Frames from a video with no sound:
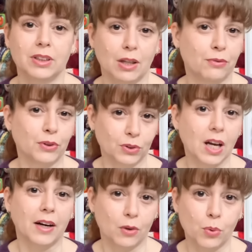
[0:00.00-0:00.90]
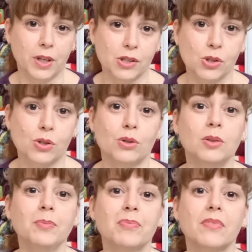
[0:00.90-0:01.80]
di affrontare
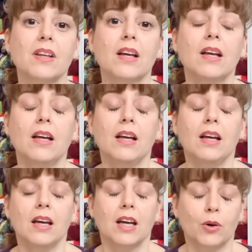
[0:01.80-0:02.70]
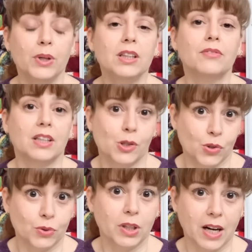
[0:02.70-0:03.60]
questo e quindi ve ne
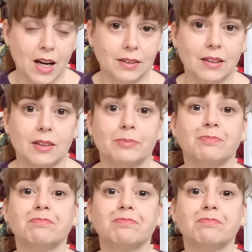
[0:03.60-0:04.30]
sono grata.